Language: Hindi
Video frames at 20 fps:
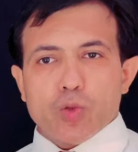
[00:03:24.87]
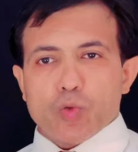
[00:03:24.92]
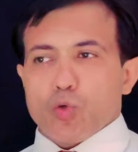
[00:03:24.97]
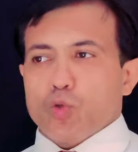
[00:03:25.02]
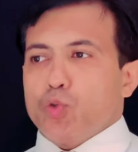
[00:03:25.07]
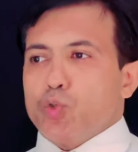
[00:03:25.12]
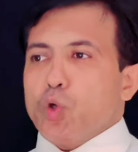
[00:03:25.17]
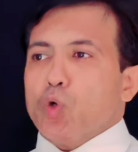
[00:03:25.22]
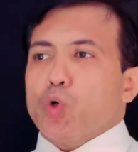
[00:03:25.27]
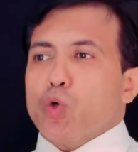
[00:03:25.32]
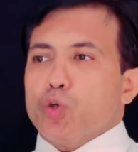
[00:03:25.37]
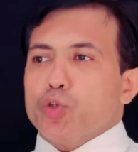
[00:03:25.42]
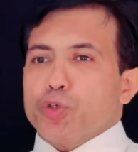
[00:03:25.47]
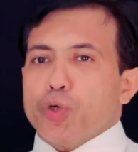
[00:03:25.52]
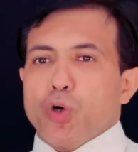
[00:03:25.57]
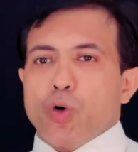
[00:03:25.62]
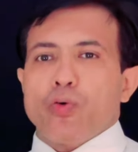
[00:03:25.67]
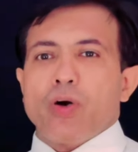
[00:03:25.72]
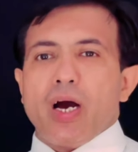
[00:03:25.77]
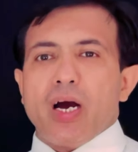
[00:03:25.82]
तो जो कुछ
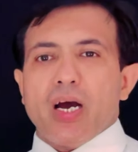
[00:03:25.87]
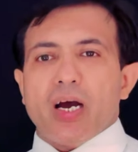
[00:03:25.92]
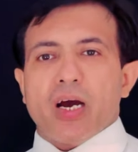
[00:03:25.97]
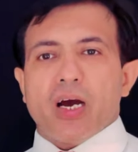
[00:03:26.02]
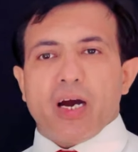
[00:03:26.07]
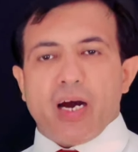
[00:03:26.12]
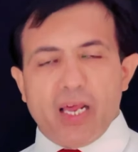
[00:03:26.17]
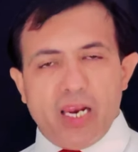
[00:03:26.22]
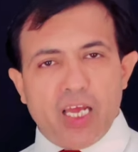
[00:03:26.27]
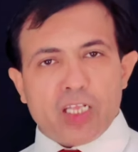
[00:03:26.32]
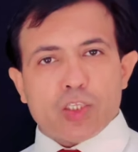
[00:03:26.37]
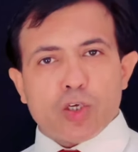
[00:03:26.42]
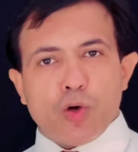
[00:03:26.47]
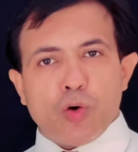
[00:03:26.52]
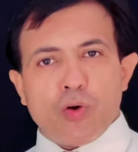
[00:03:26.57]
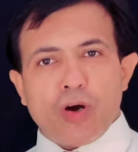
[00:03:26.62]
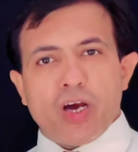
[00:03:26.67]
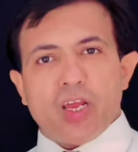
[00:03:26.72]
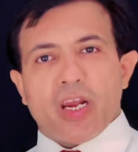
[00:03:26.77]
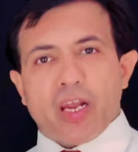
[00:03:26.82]
हुआ गलत
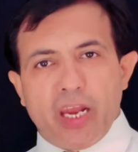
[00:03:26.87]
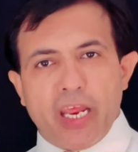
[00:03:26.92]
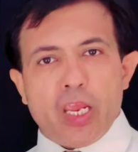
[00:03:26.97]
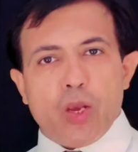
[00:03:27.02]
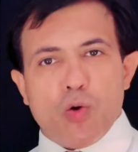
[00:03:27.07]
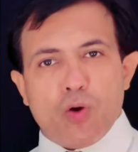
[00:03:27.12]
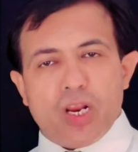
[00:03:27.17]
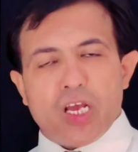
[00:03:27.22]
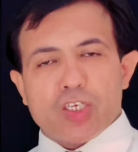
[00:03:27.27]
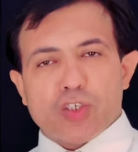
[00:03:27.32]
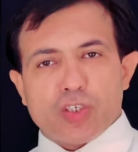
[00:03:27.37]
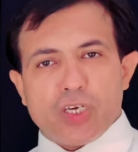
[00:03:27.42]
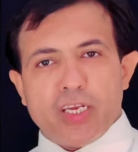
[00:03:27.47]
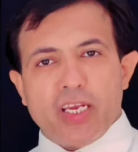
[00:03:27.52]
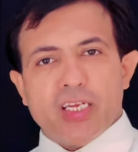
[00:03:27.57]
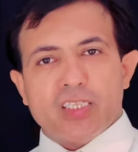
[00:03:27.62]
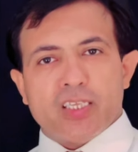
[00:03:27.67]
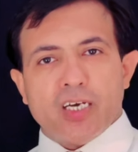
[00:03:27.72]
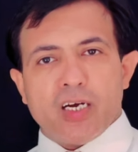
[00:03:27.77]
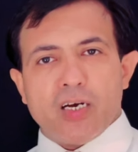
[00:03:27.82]
हुआ नहीं होना
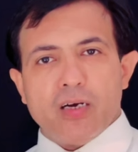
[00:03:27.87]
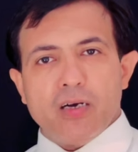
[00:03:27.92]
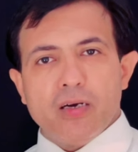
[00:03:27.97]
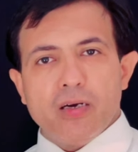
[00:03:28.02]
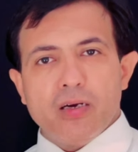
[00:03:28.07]
चाहिए था